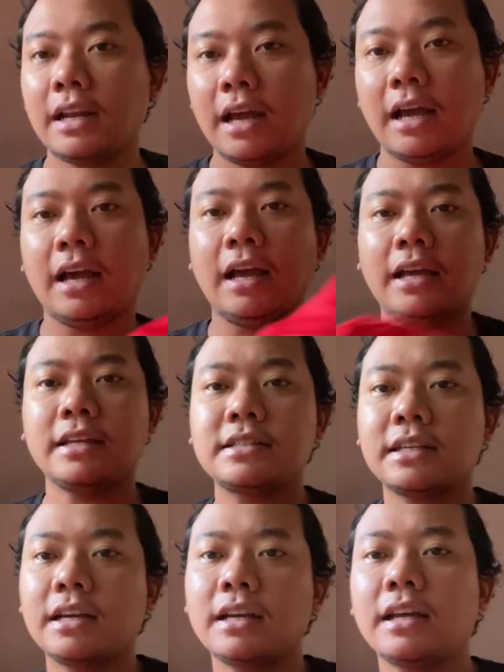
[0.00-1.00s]
Nah,
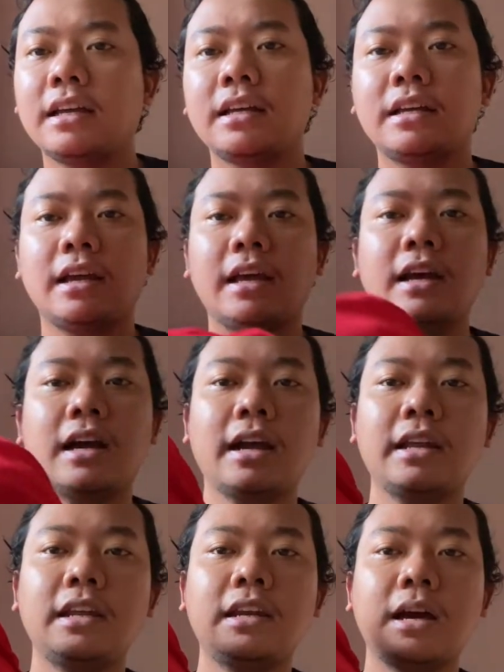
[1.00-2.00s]
NHK
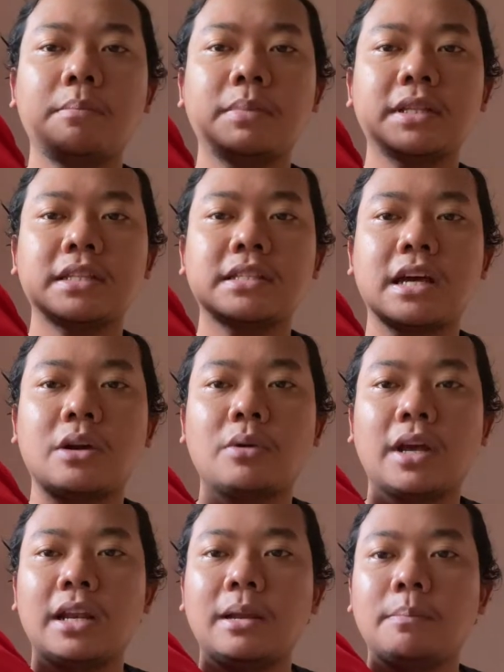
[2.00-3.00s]
ini dapat
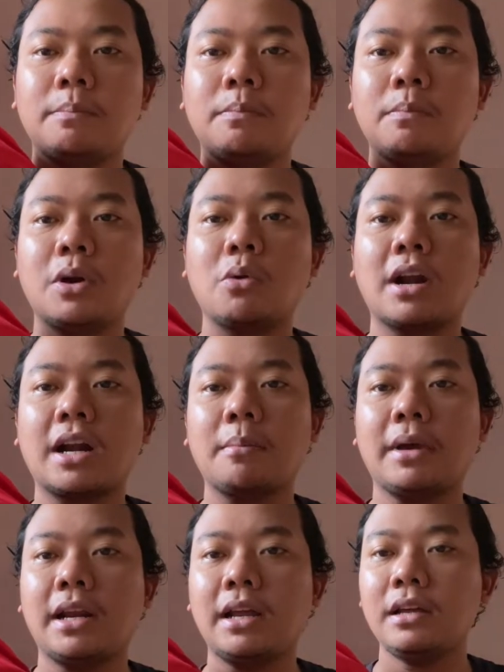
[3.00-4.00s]
sarung helm berwarna
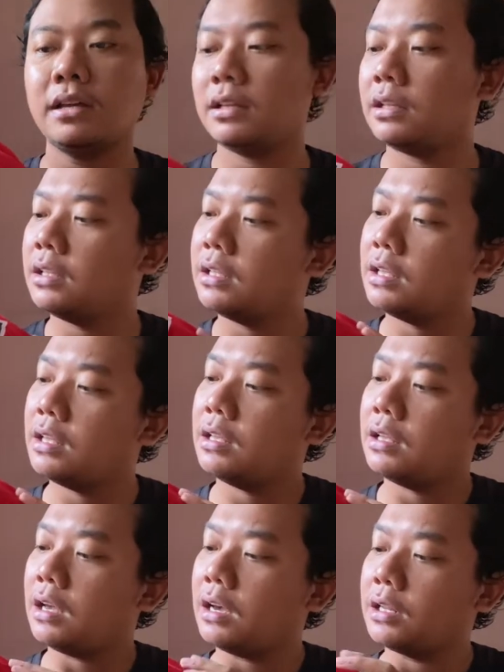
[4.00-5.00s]
merah.
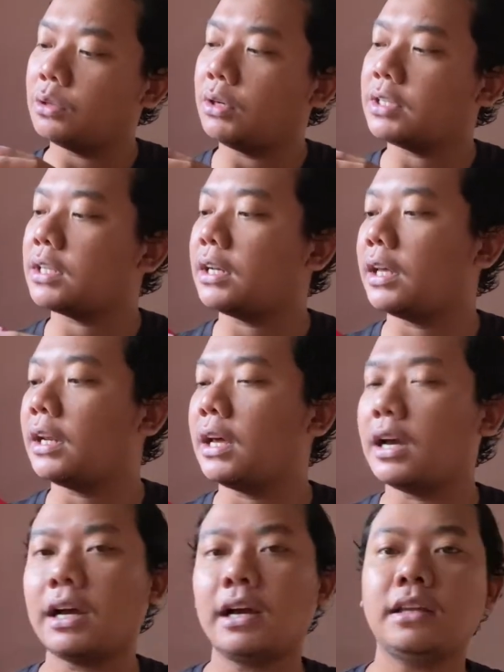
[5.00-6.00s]
Ada tulisan
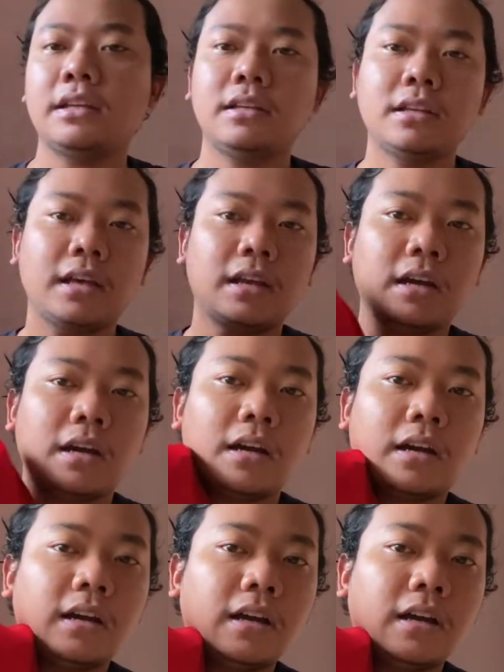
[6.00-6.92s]
NHK-nya, NHK